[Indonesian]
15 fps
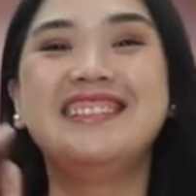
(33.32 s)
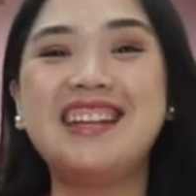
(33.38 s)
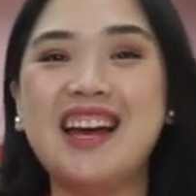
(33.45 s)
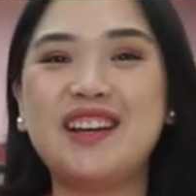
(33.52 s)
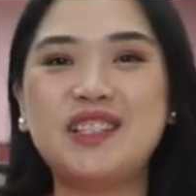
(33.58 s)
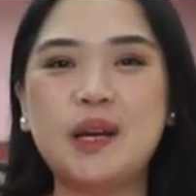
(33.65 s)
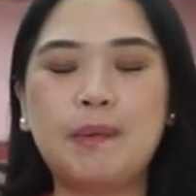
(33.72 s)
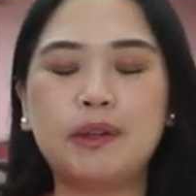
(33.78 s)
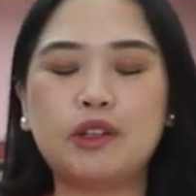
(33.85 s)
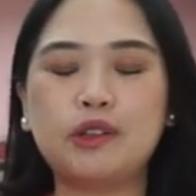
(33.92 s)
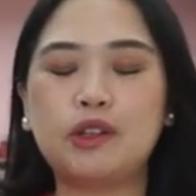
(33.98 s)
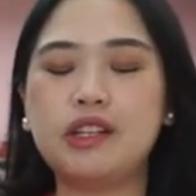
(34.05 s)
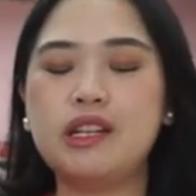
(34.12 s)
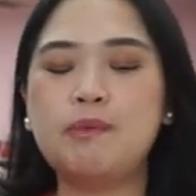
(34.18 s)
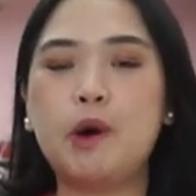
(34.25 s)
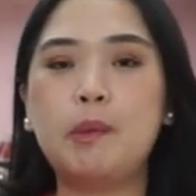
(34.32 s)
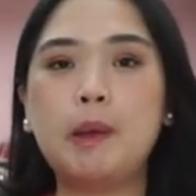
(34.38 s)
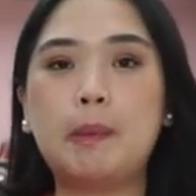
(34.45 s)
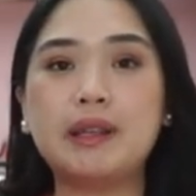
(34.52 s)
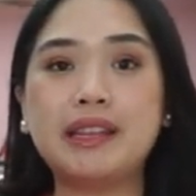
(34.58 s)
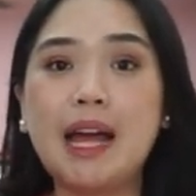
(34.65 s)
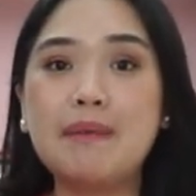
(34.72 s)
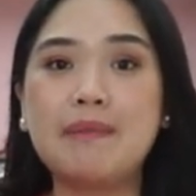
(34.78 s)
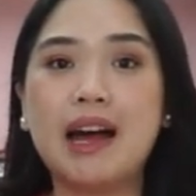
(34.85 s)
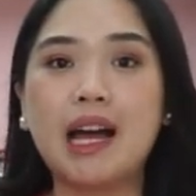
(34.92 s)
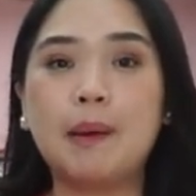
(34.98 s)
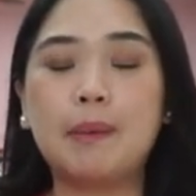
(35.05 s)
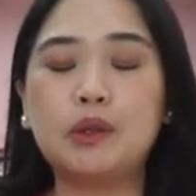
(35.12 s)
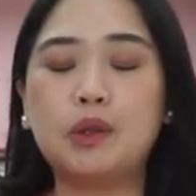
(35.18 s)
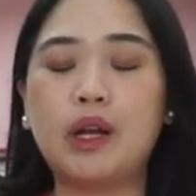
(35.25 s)
Nah, sahabat Toto, di mobil pertama
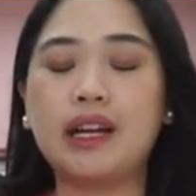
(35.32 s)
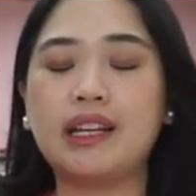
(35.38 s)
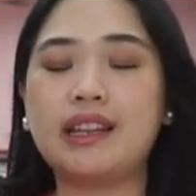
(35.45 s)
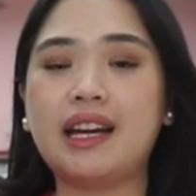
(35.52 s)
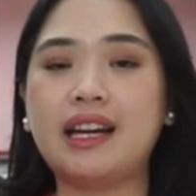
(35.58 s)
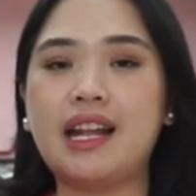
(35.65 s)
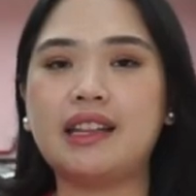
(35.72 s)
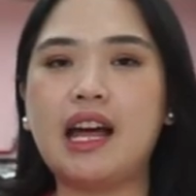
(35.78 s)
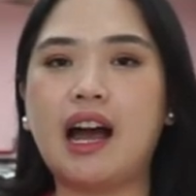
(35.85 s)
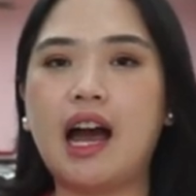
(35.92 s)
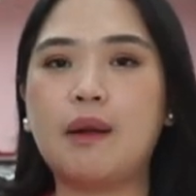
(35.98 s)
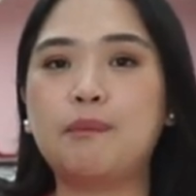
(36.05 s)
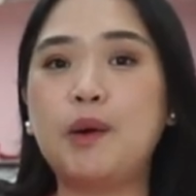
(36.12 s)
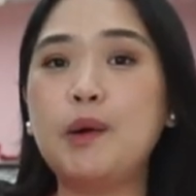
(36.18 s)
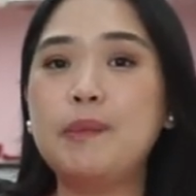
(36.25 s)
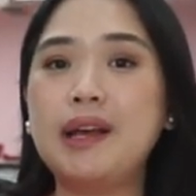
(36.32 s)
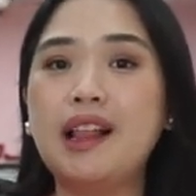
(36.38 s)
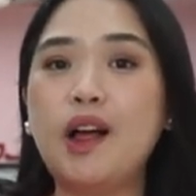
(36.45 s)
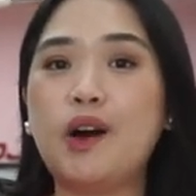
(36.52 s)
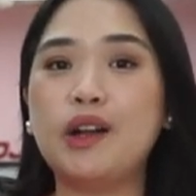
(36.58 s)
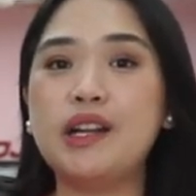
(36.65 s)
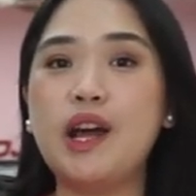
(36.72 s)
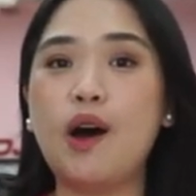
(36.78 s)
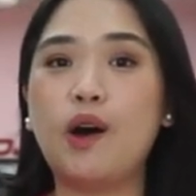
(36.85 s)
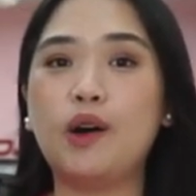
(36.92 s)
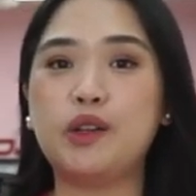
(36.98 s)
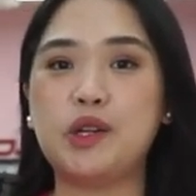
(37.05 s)
kebetulan kita kedatangan mobil Honda